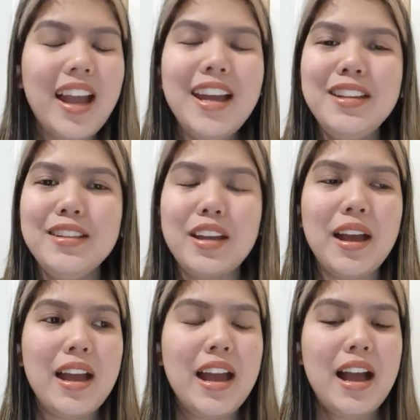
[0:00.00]
And
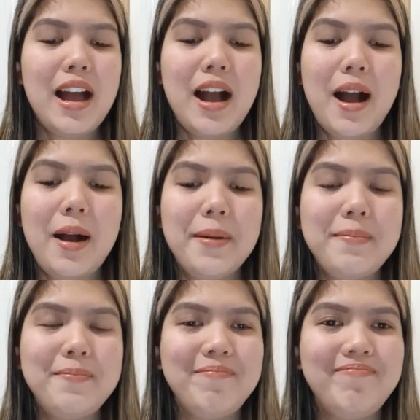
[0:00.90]

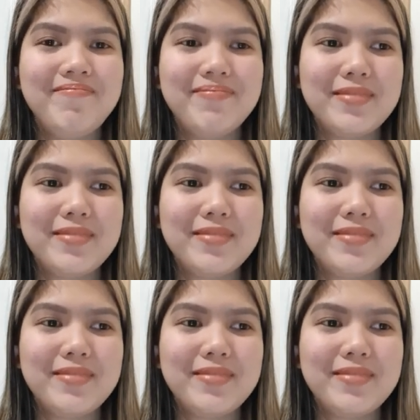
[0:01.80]
um,